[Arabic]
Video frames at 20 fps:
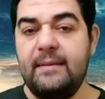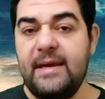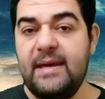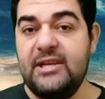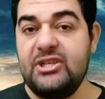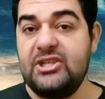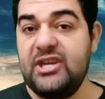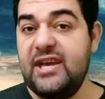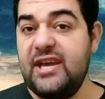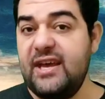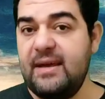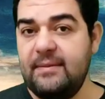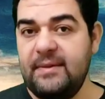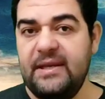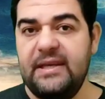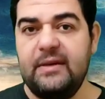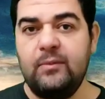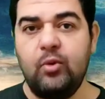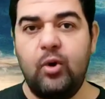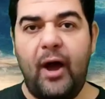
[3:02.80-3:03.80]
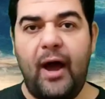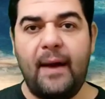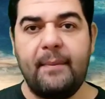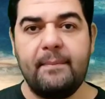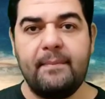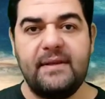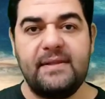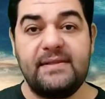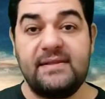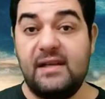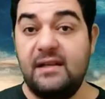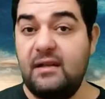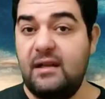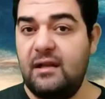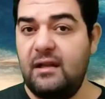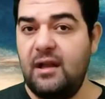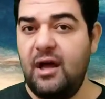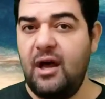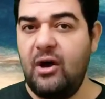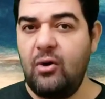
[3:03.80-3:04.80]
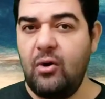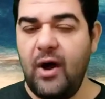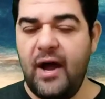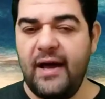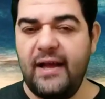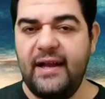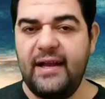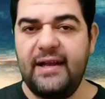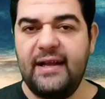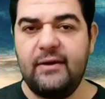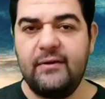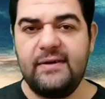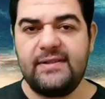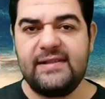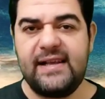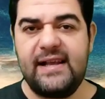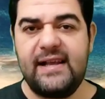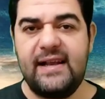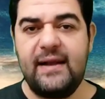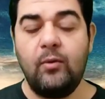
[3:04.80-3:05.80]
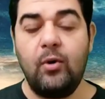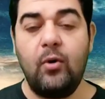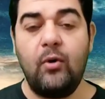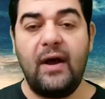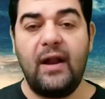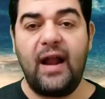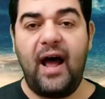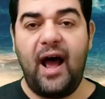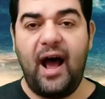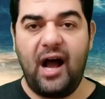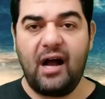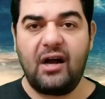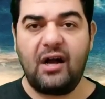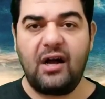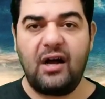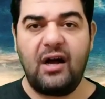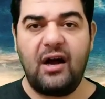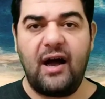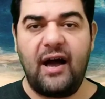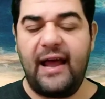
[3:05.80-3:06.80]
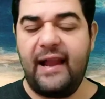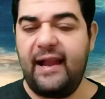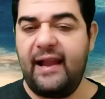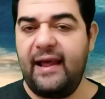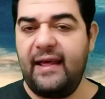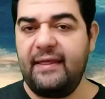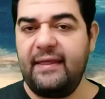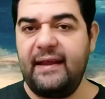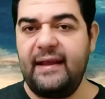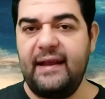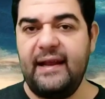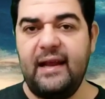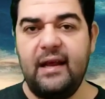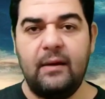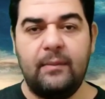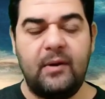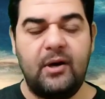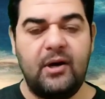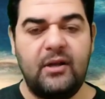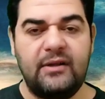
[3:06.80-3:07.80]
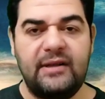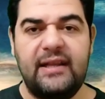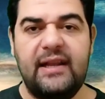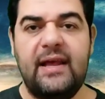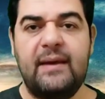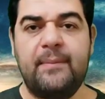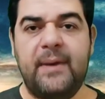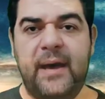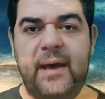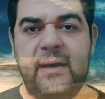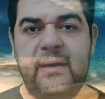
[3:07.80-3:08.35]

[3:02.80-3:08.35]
أن ما جاء به محمد صلى الله عليه وسلم هو الحق الذي لا باطل